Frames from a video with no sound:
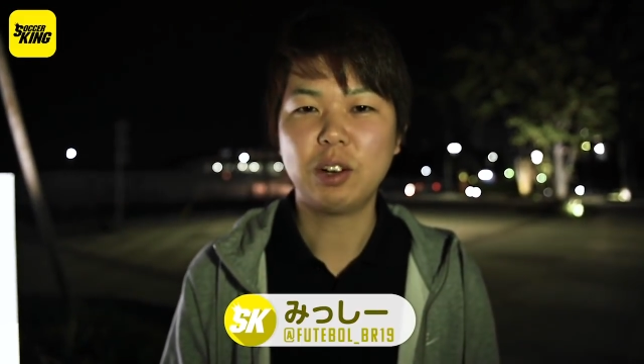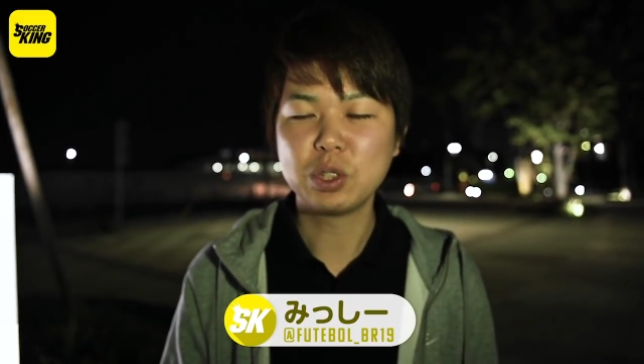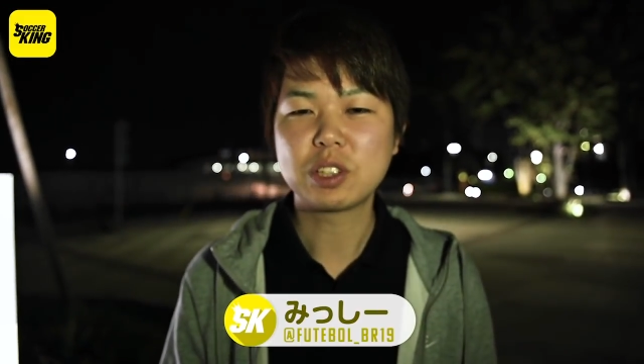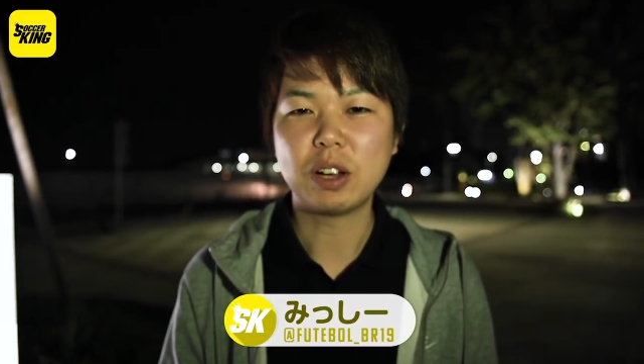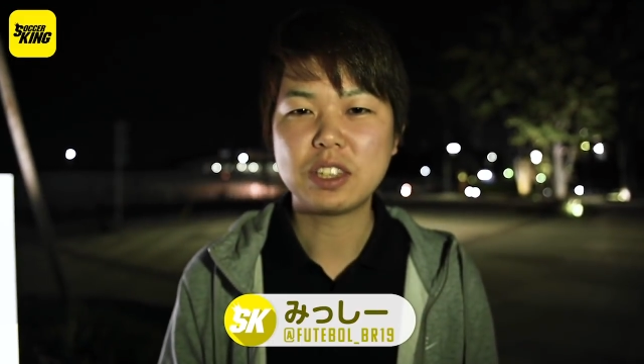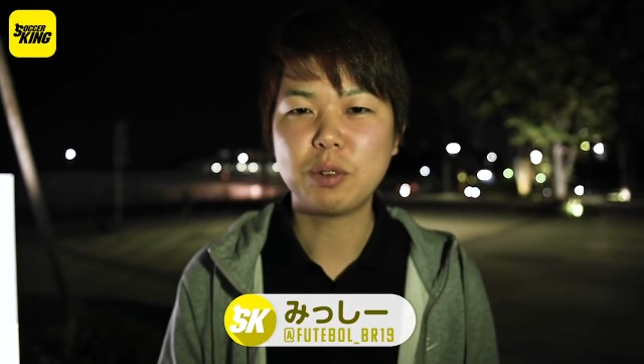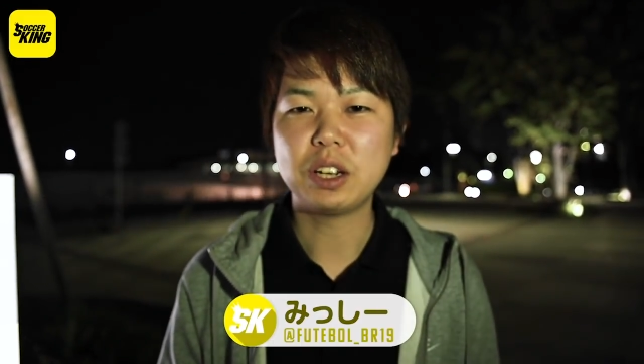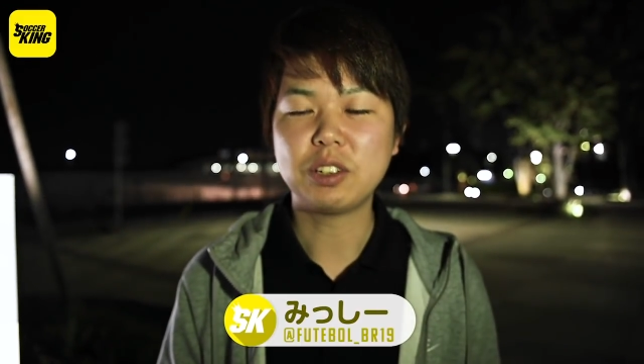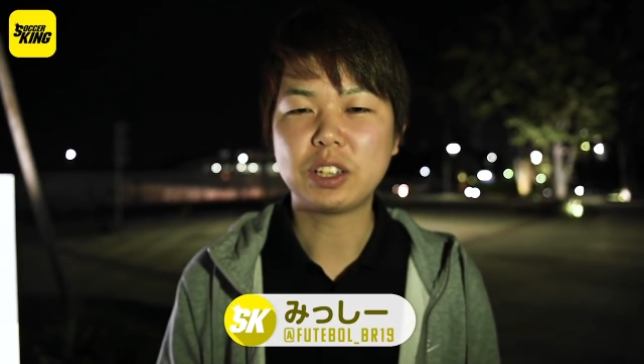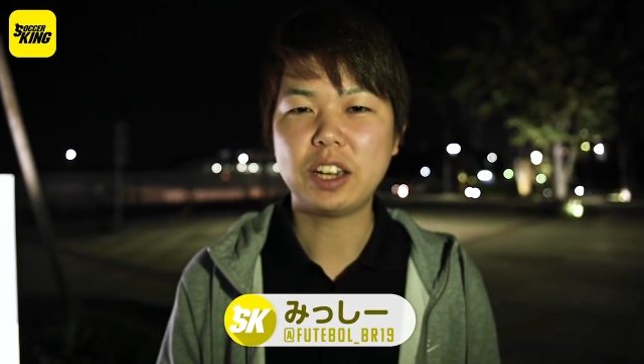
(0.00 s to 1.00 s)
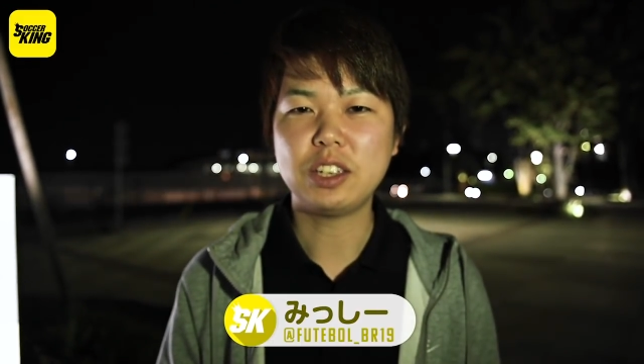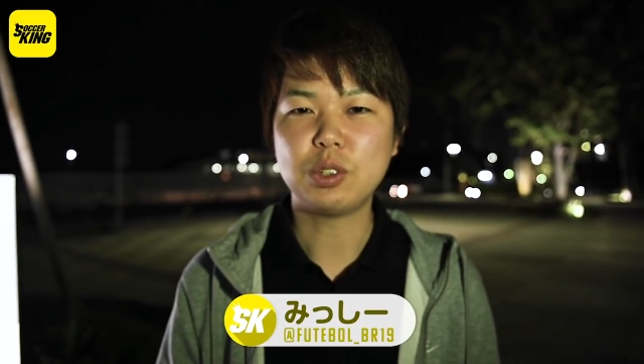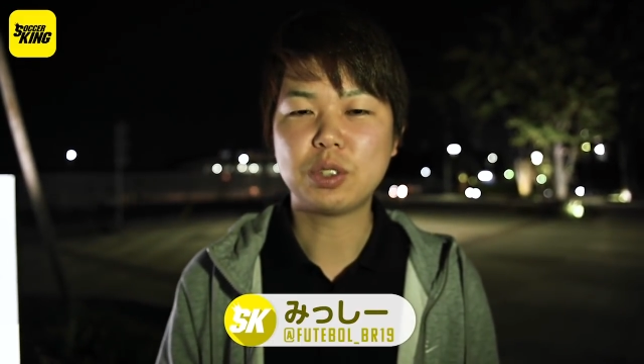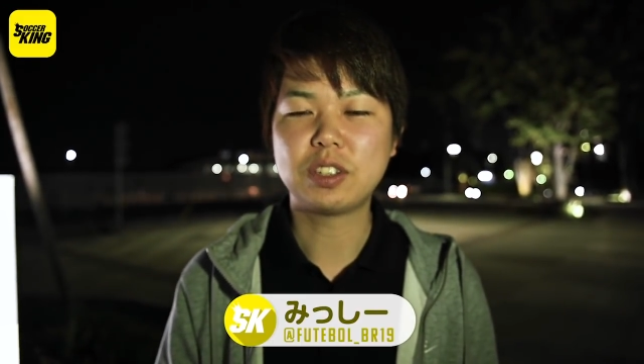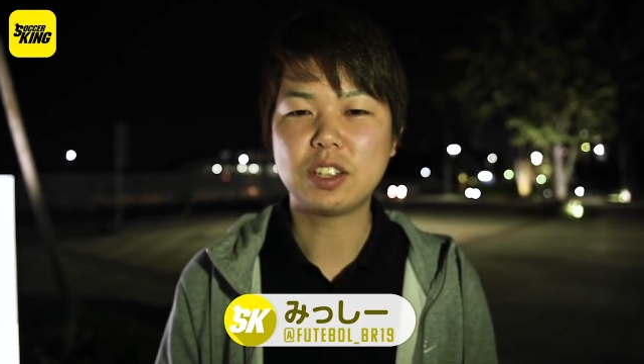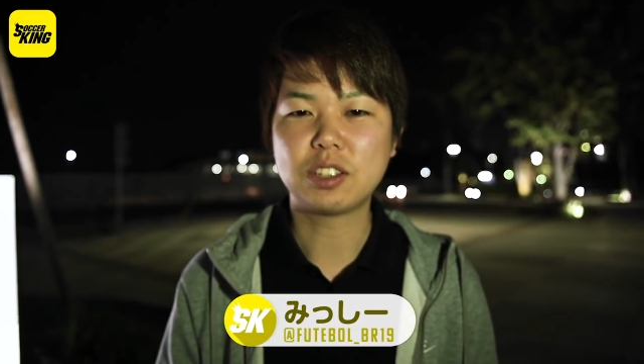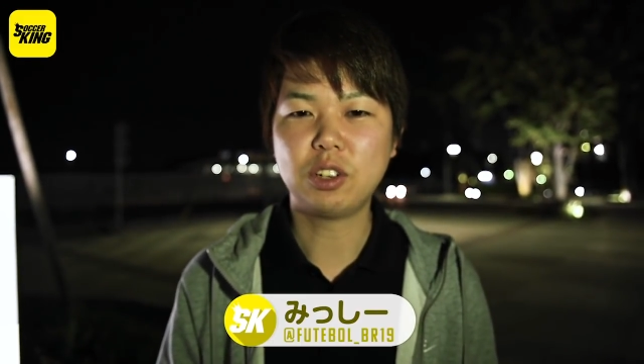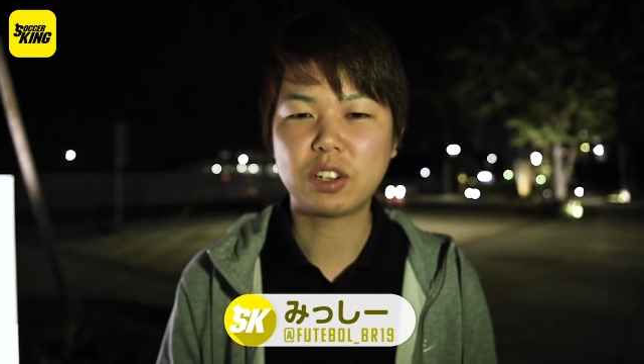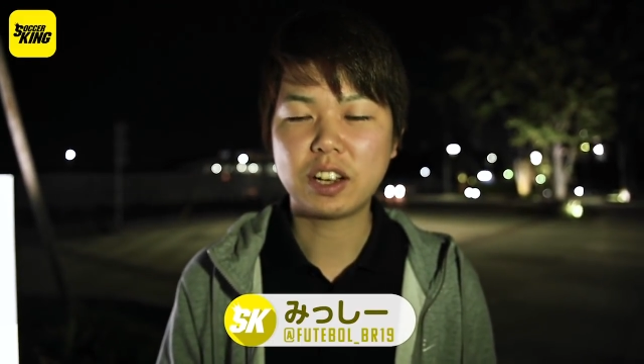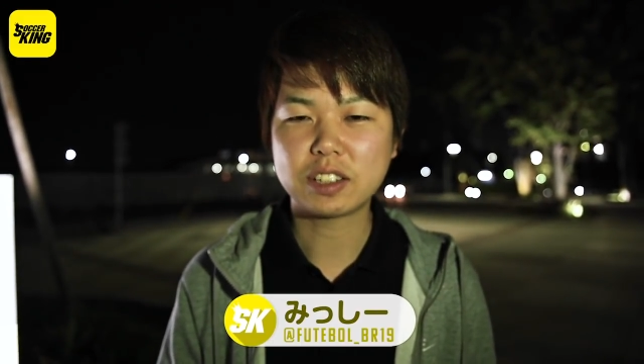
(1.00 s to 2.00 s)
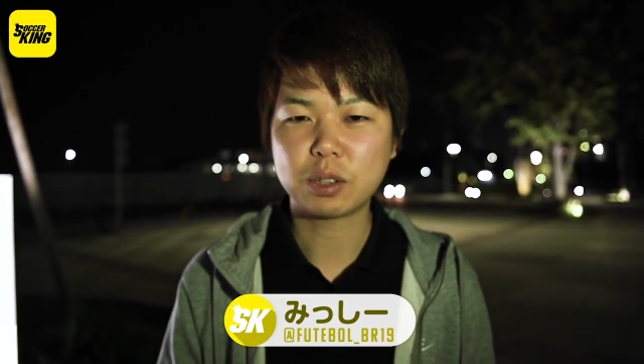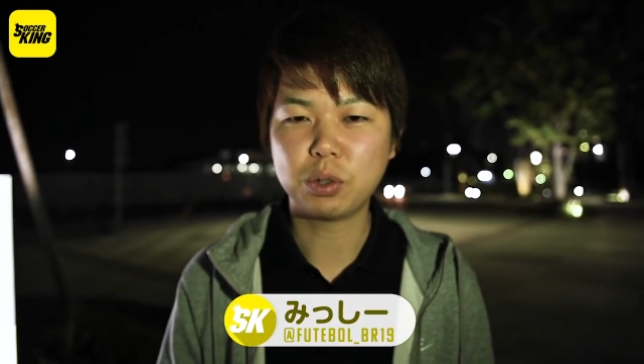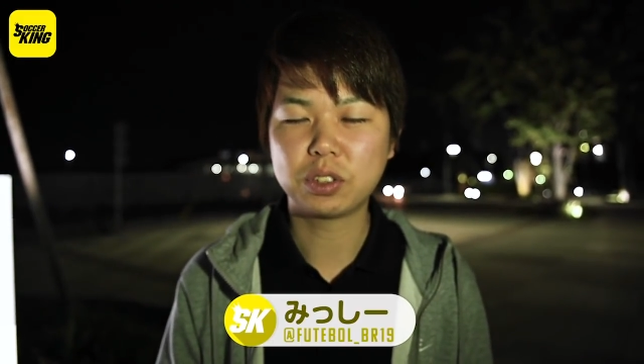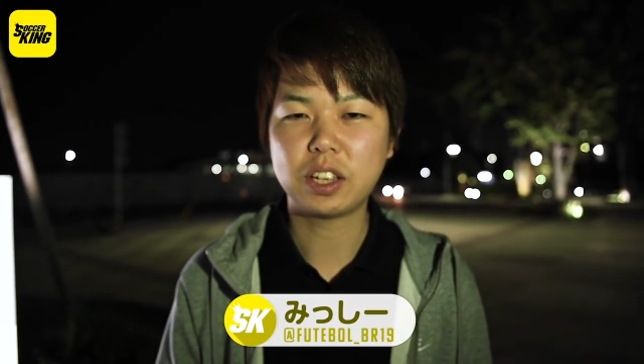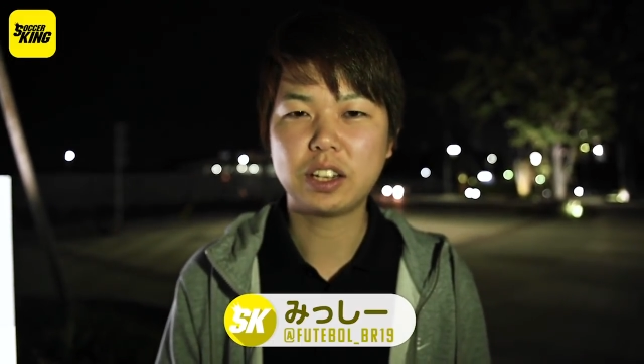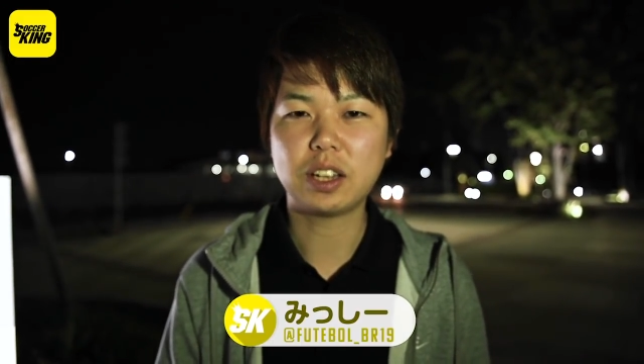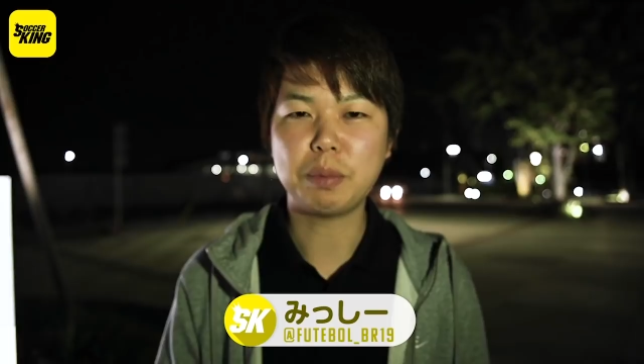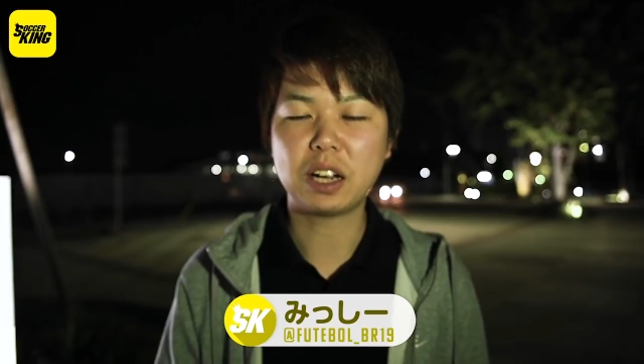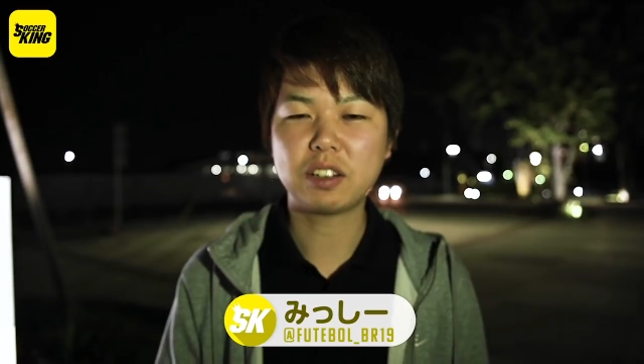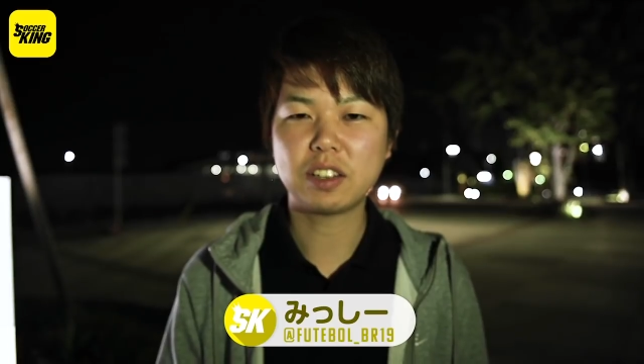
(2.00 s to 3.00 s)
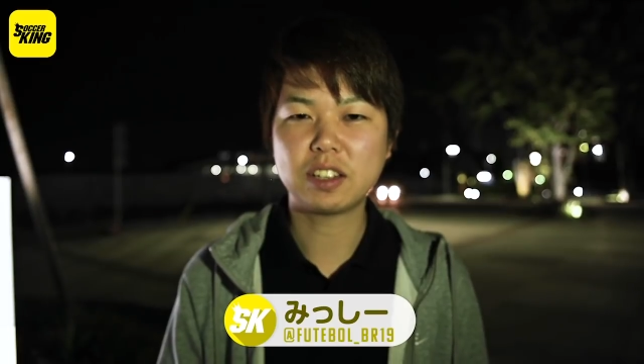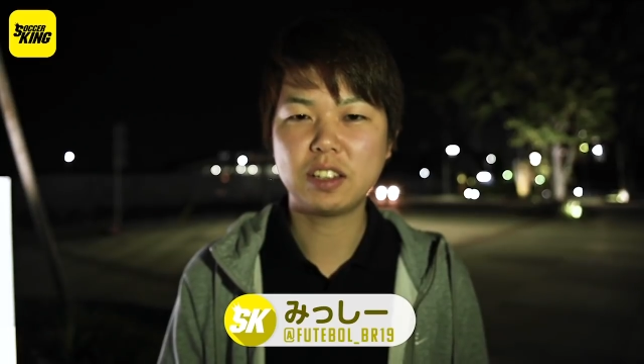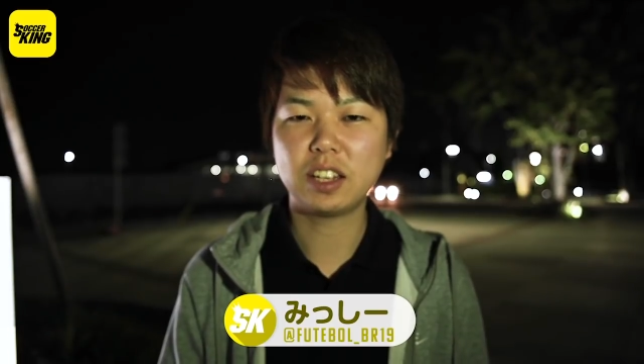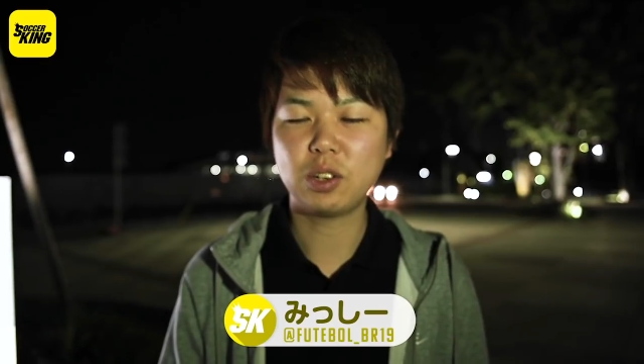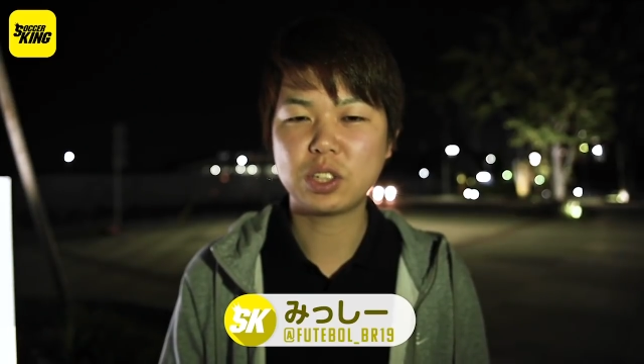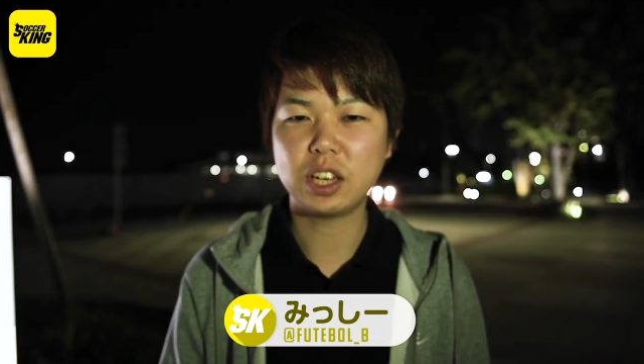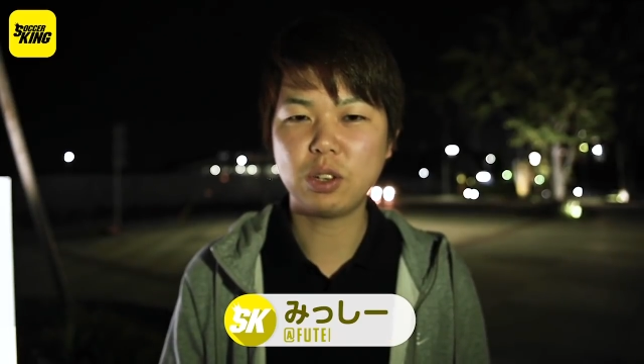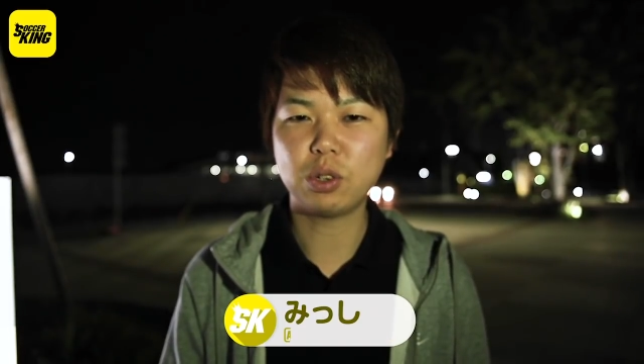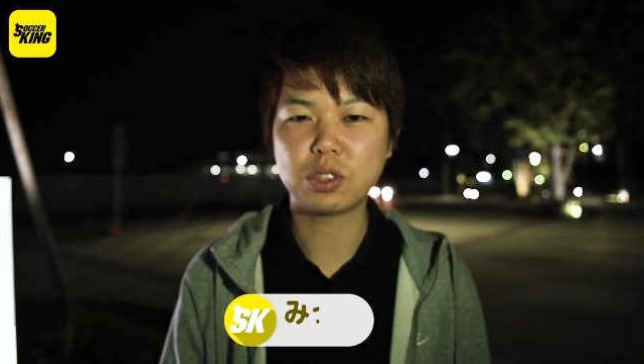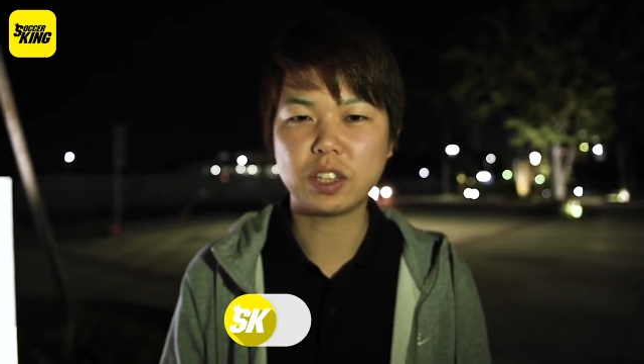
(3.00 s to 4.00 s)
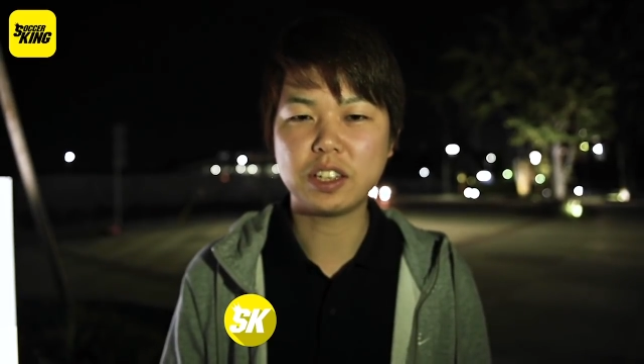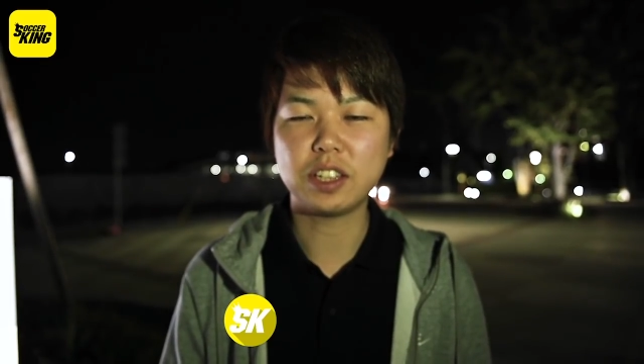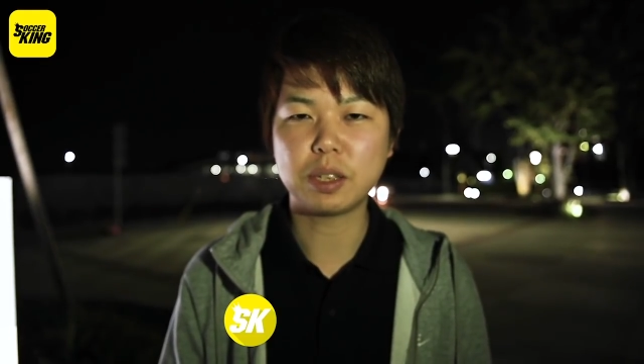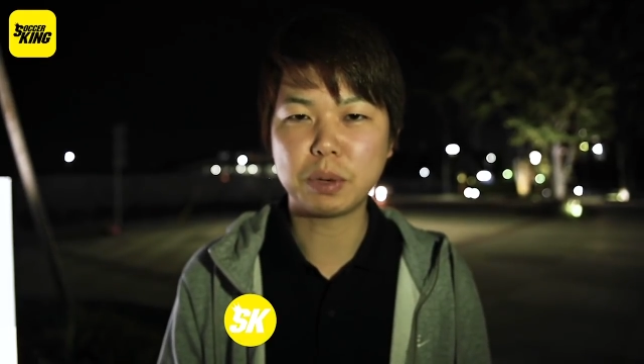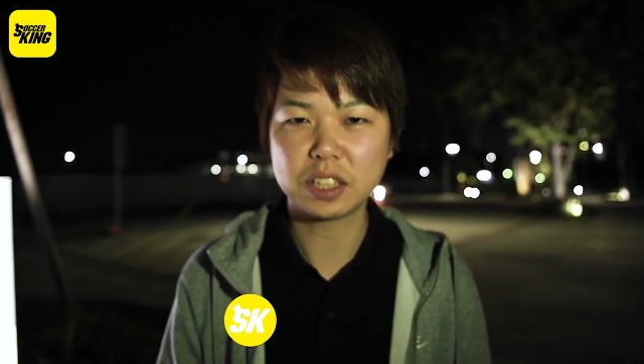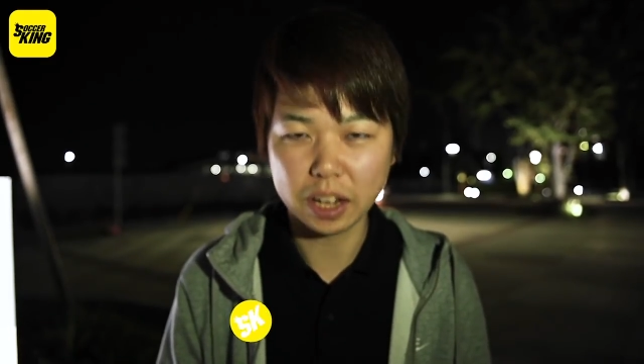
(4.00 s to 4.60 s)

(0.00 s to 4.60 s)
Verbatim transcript: 本日は J1 リーグ第10節の川崎フロンターレ対ベガルタ仙台の試合を取材してきまし